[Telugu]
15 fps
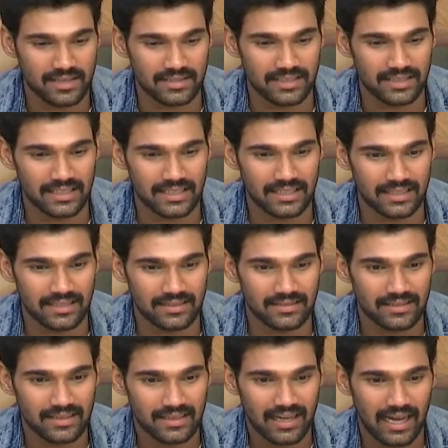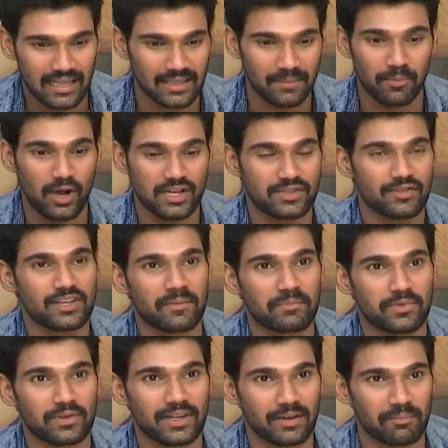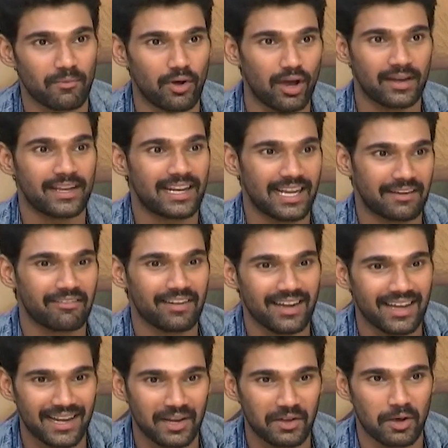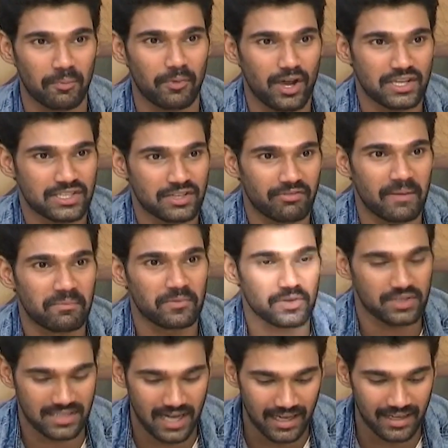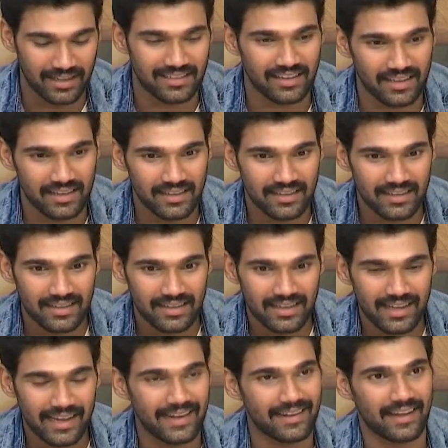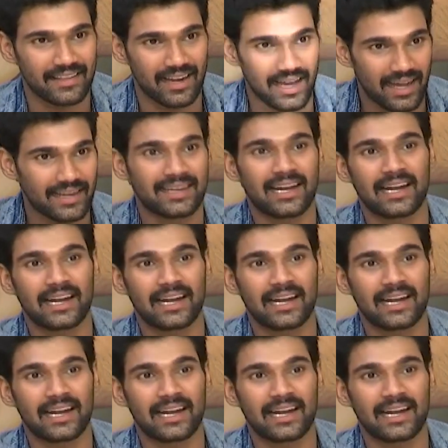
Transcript: చేసి అంత పాజిటివ్ చెప్తుంటే మార్నింగ్ లెగవంగానే ఒక పాజిటివ్ వైపుతో స్టార్ట్ అయింది అండ్ అది అలానే